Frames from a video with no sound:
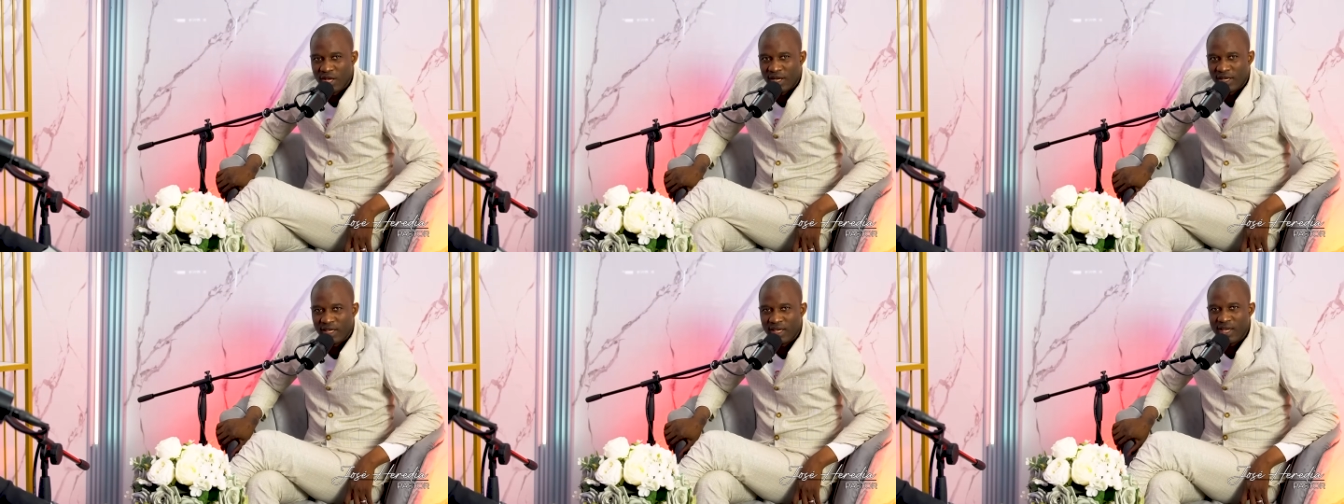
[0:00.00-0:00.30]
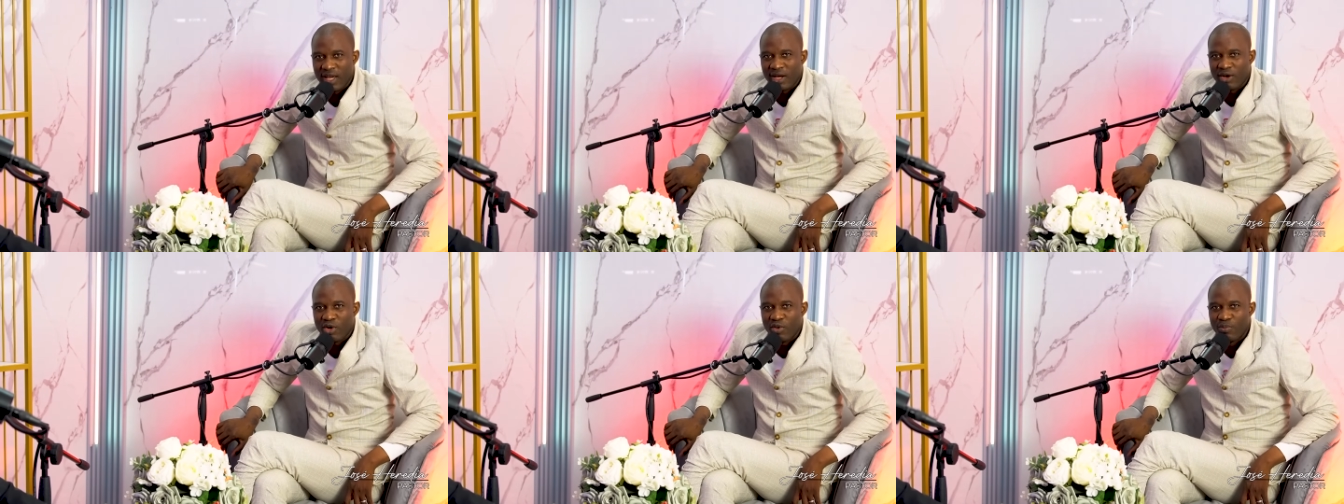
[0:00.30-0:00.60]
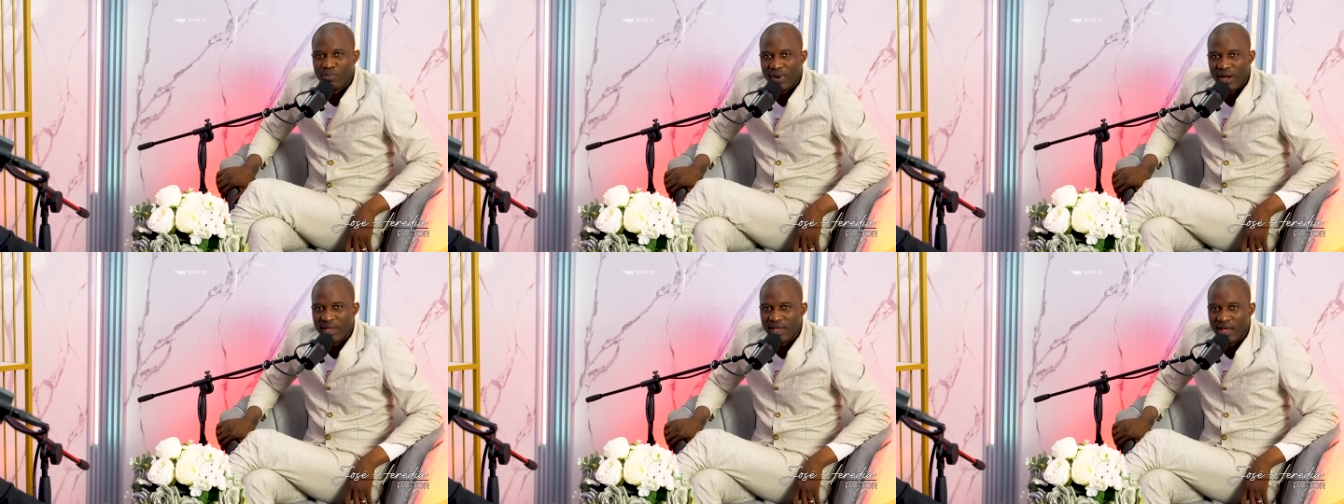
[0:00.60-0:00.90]
Aquí
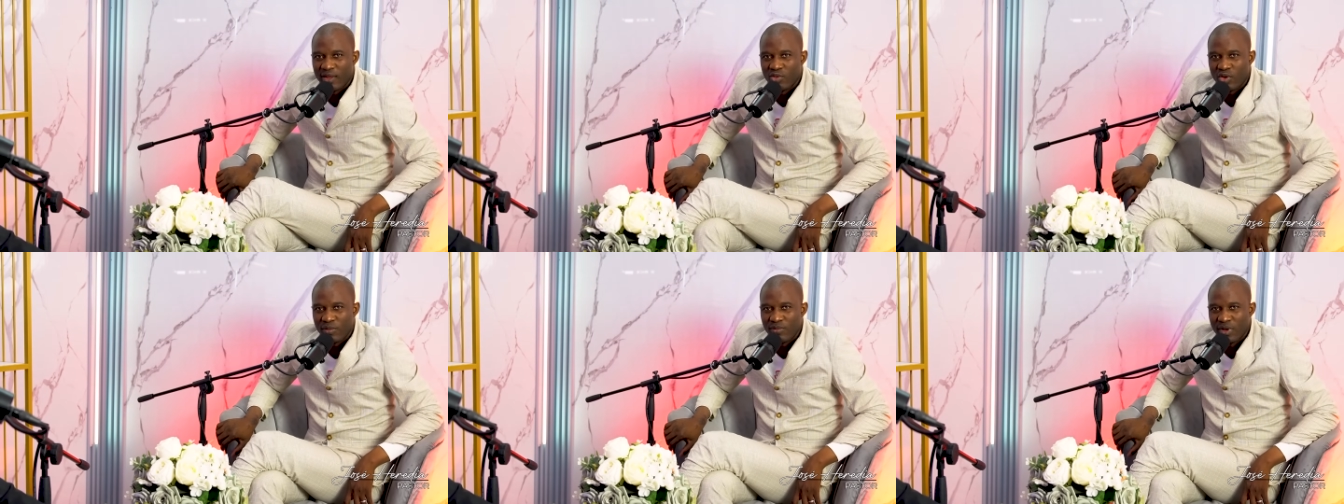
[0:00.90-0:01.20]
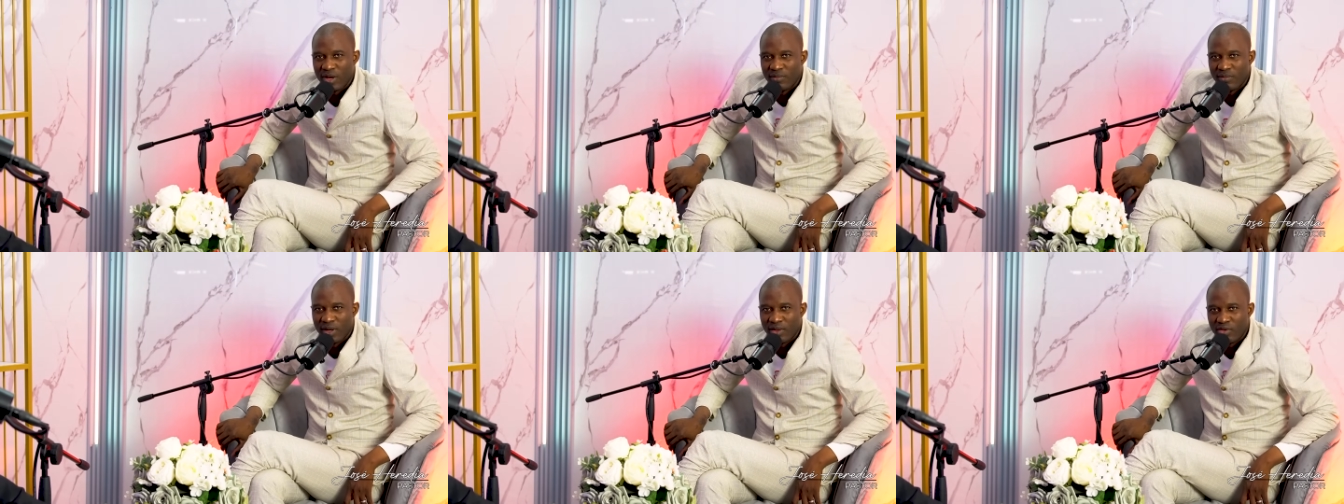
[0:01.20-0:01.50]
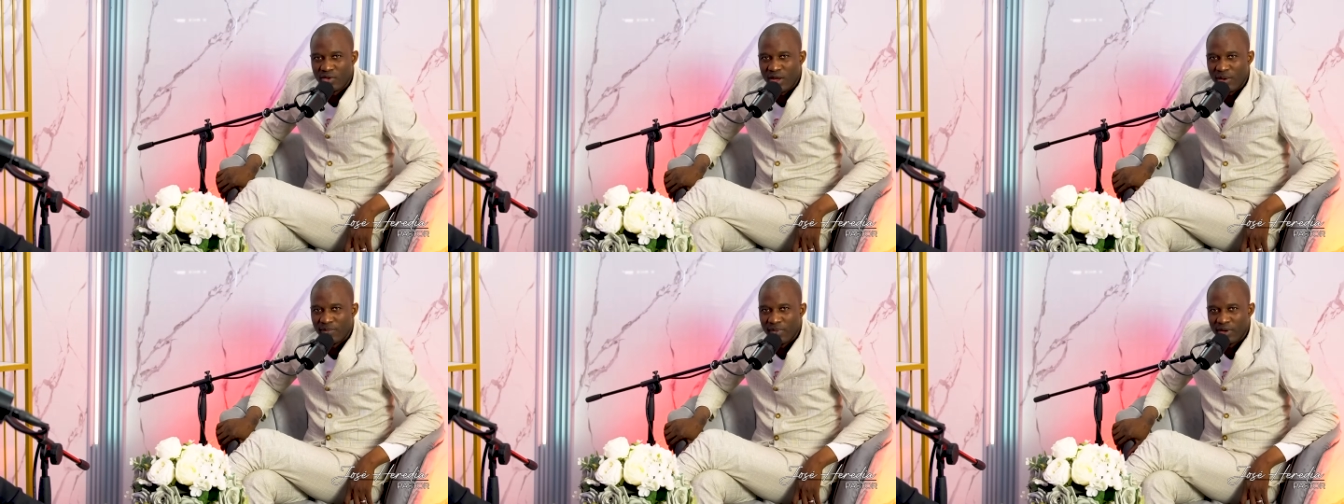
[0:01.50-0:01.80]
acompañando a mi hermano
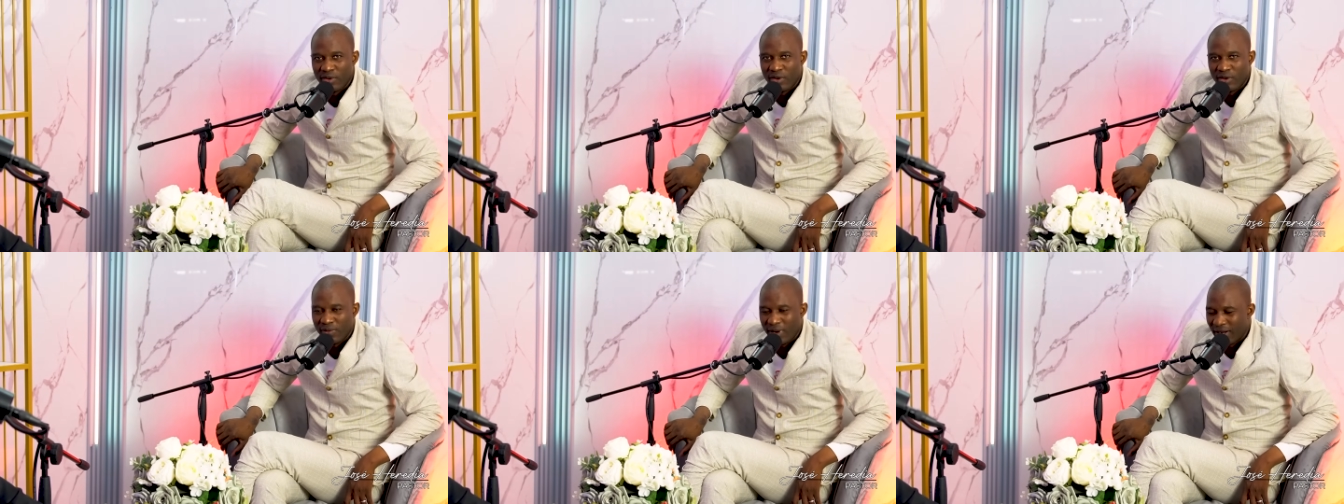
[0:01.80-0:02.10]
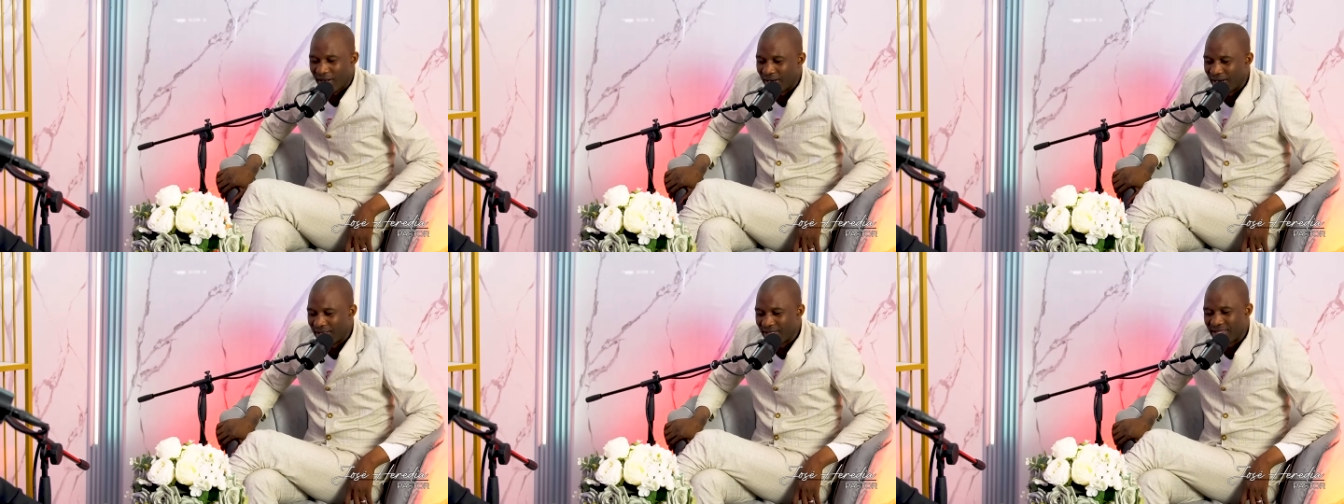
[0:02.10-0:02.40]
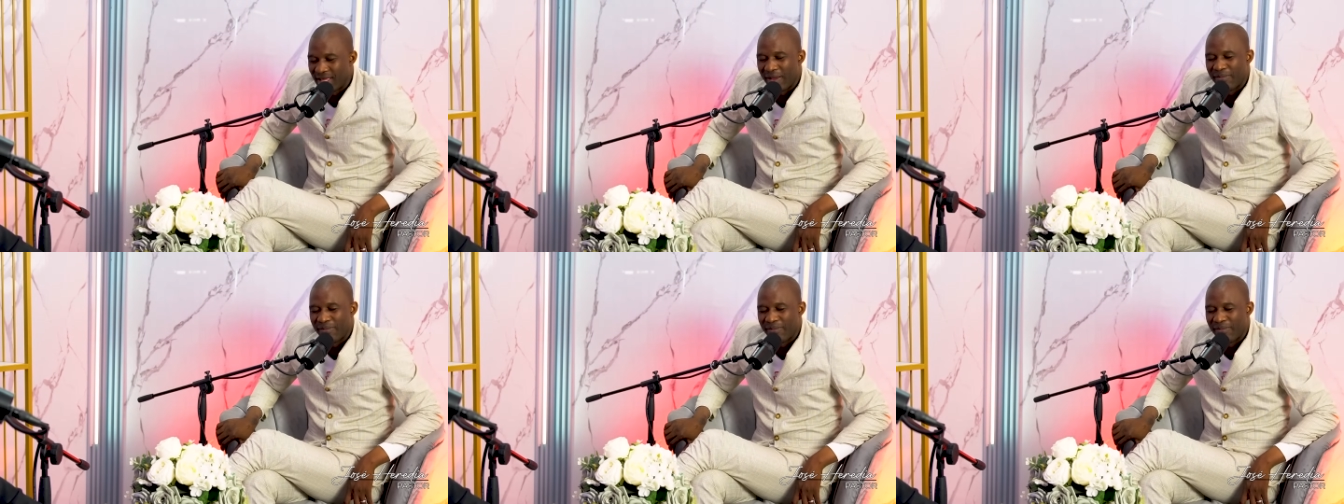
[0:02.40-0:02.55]
y amigo evangelista,